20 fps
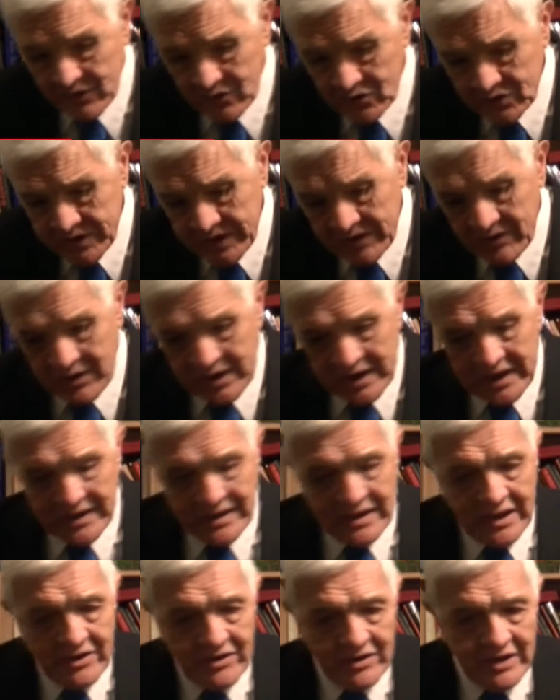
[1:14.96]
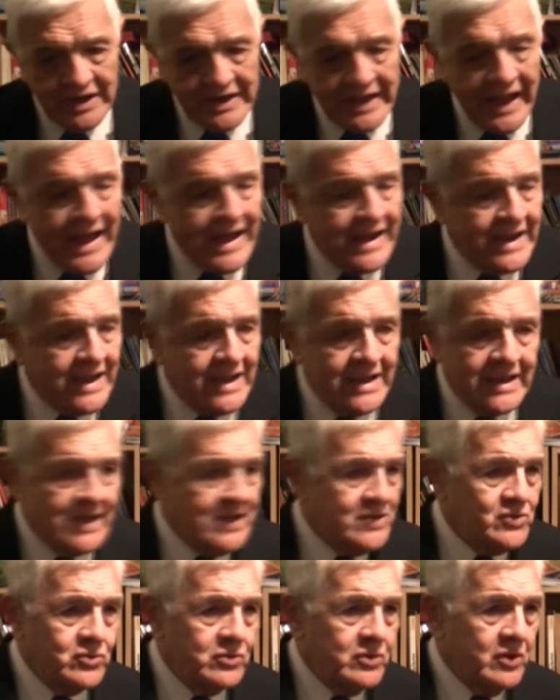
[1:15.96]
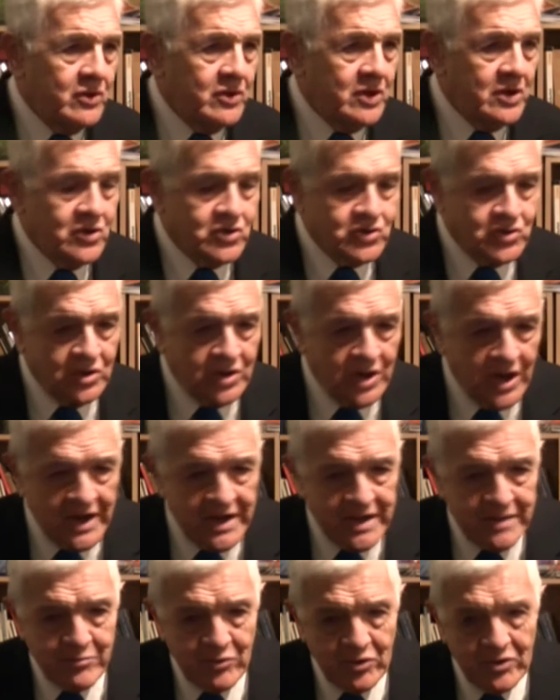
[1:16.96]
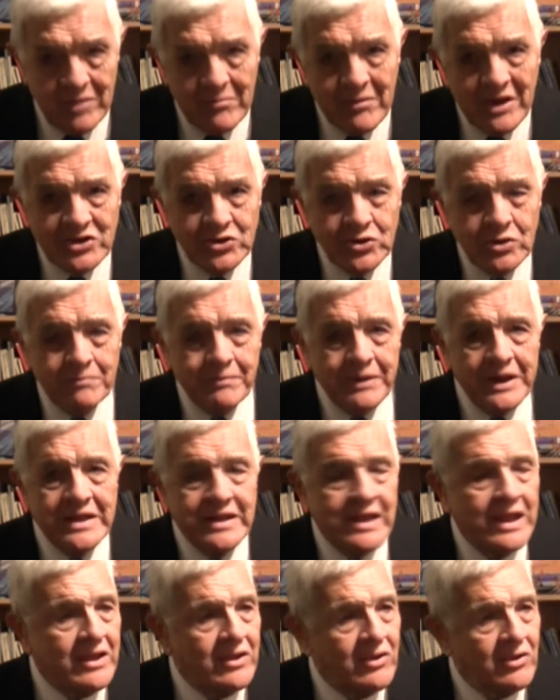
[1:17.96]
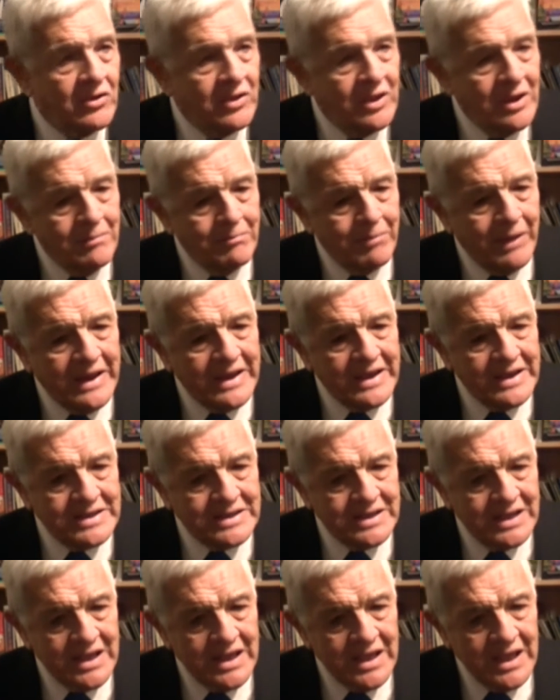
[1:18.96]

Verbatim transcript: Consejo Argentino del CARI, que es uno de los organismos de mayor prestigio del país